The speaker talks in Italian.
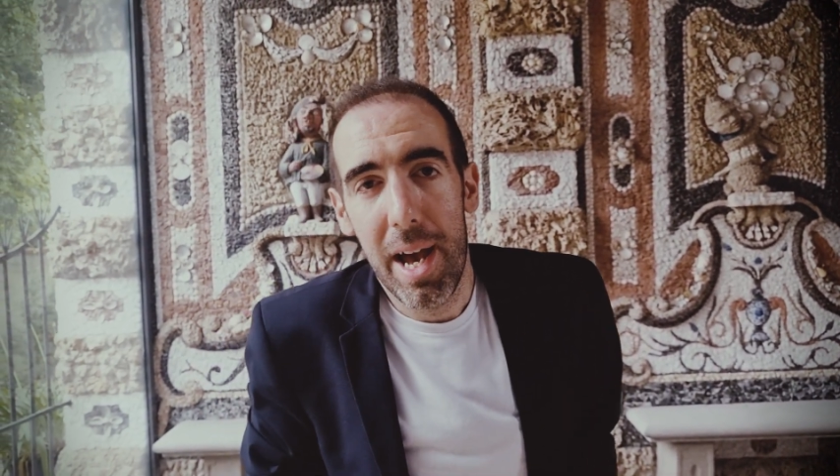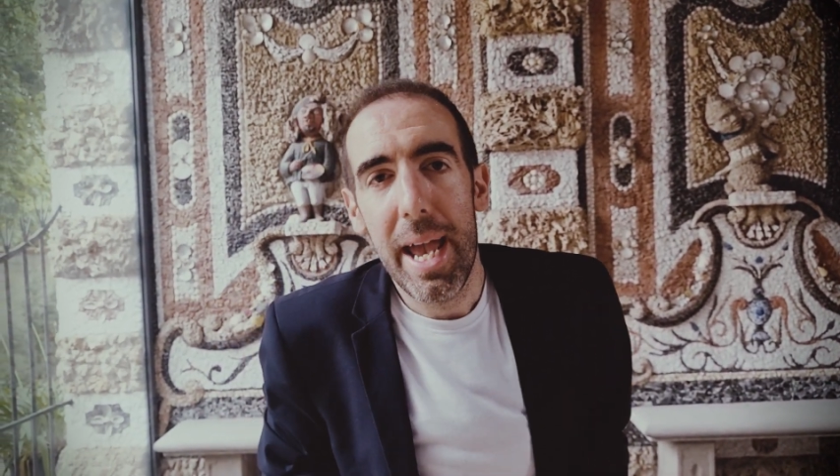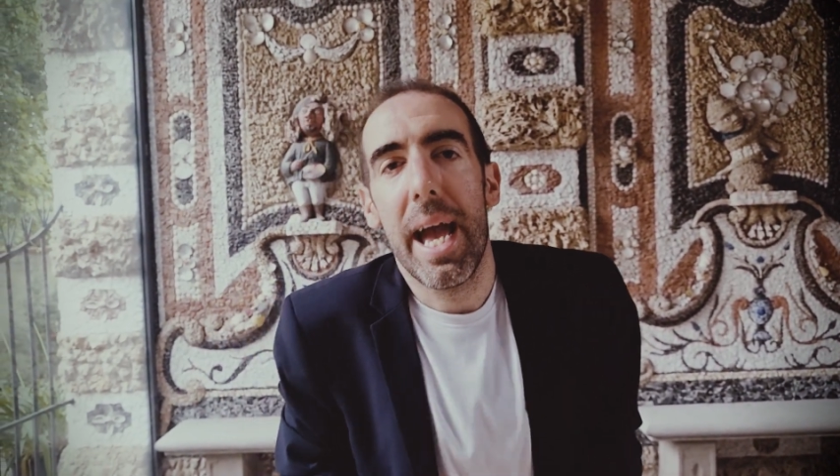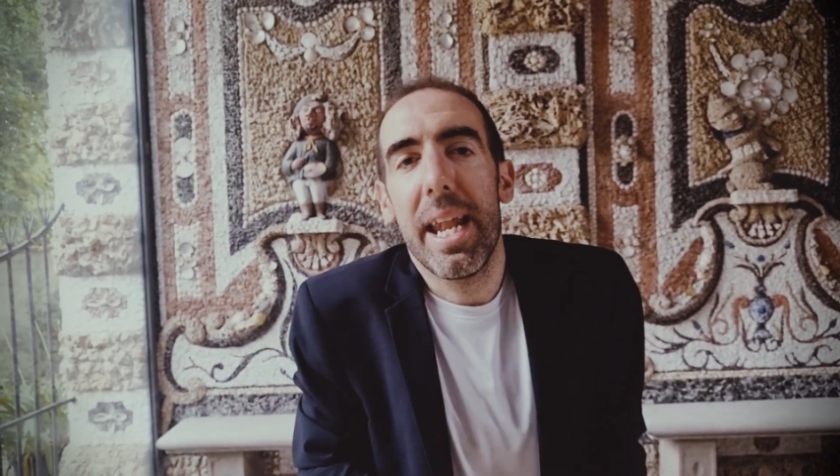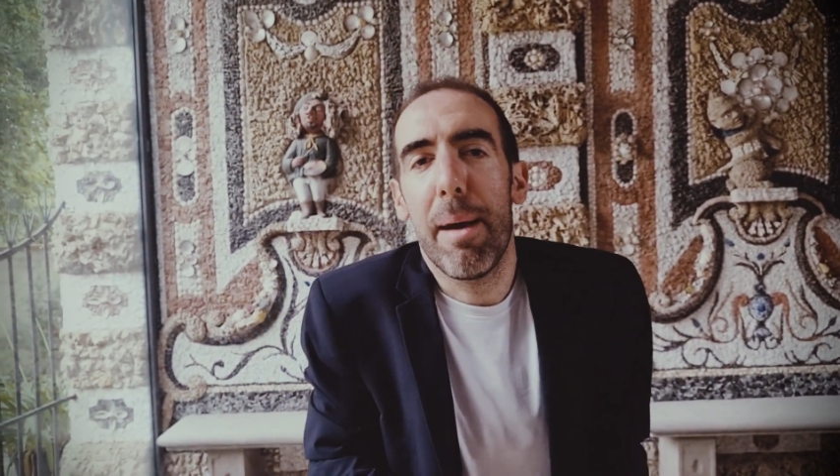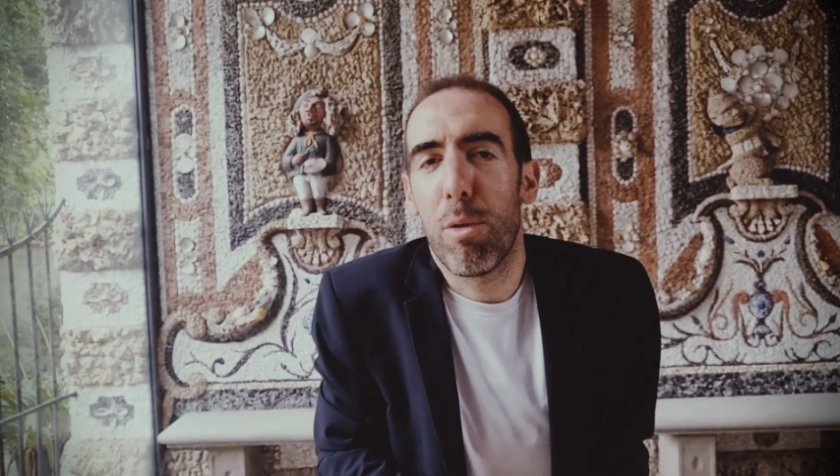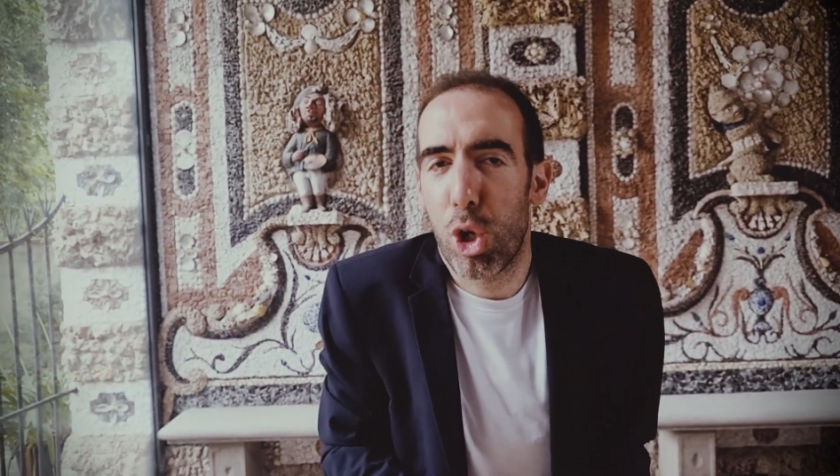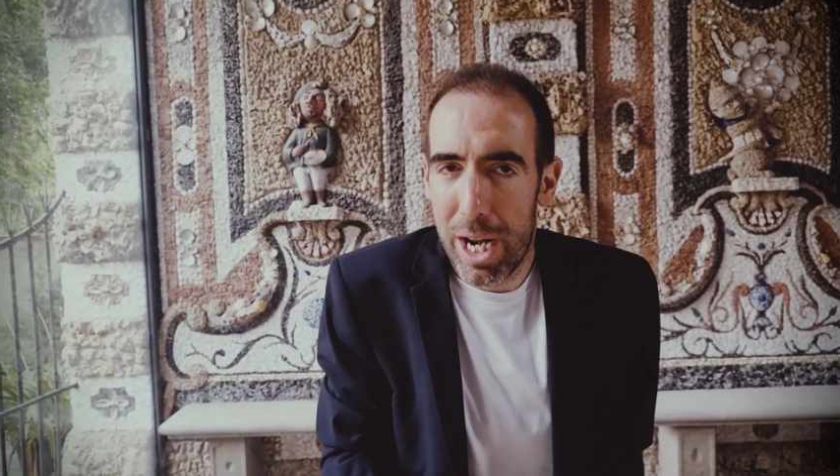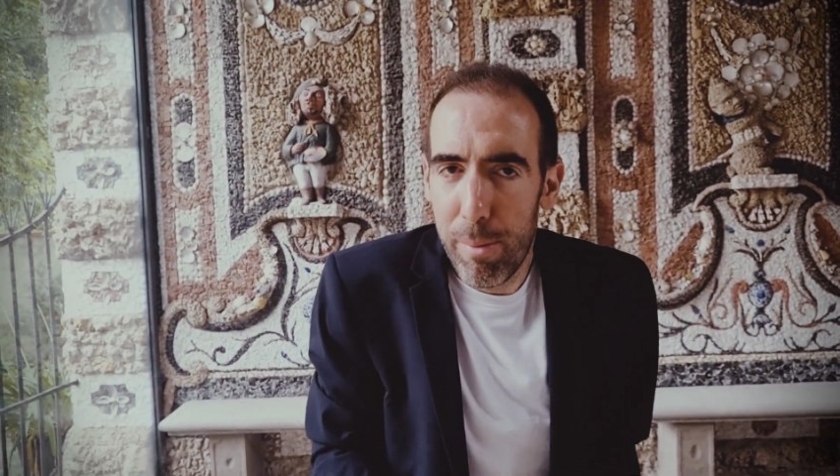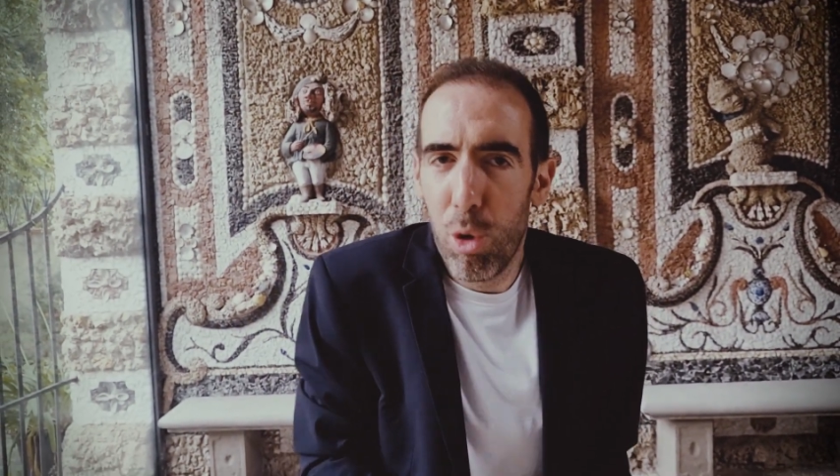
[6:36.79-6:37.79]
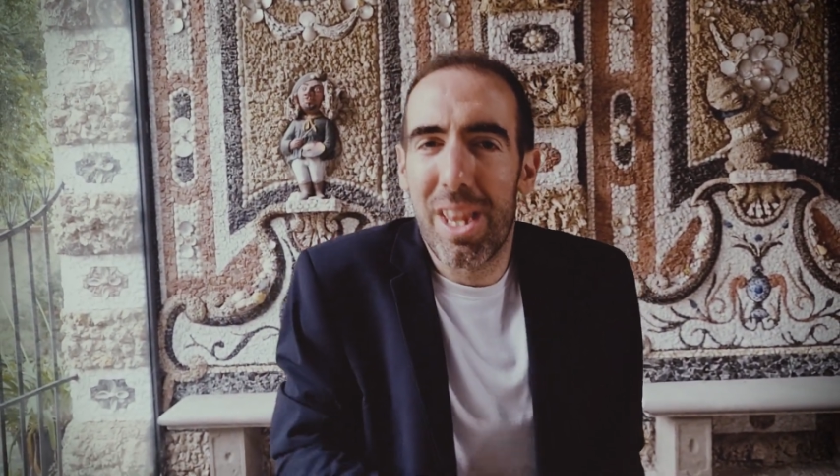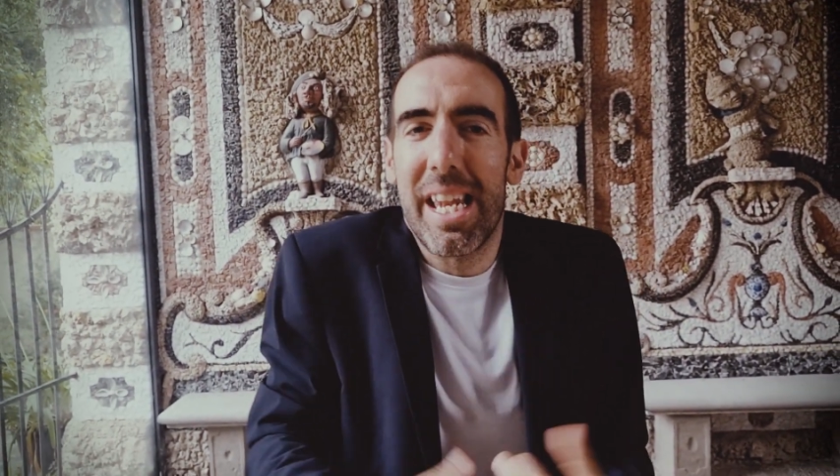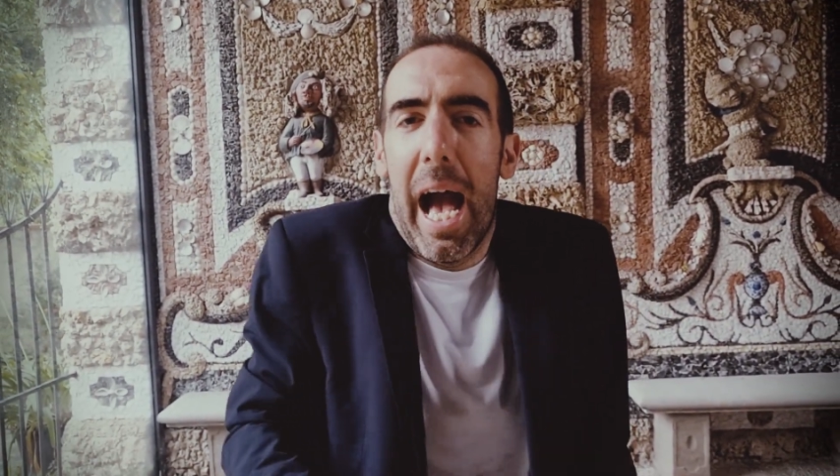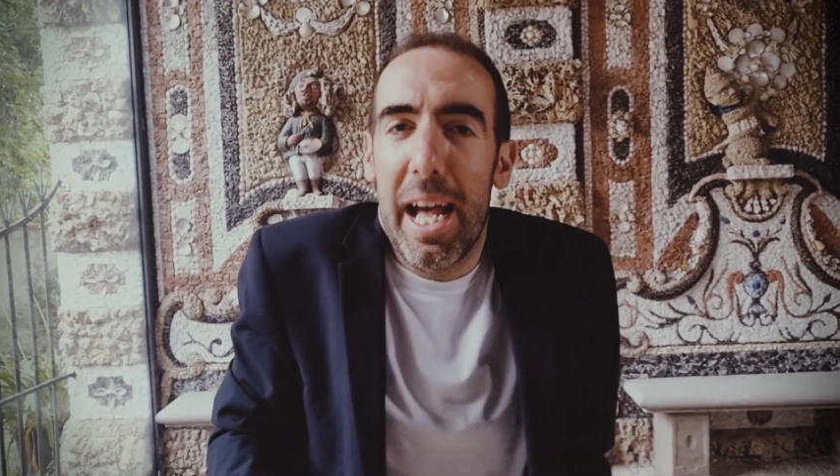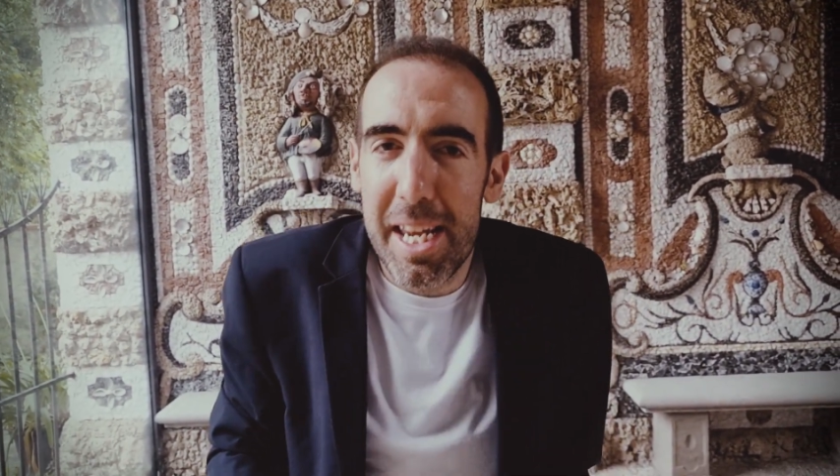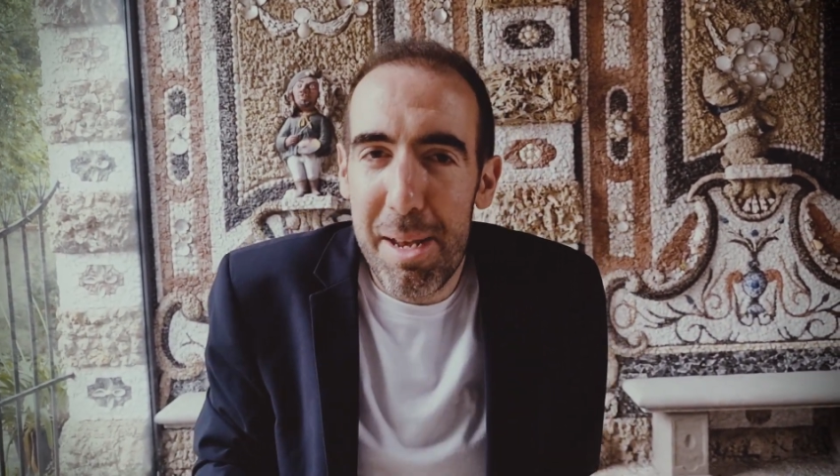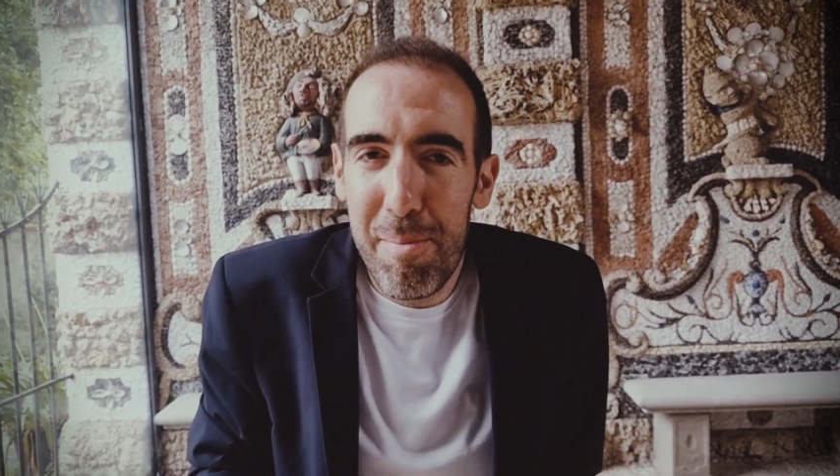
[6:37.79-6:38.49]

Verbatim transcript: E a Napoli c'erano molti nani,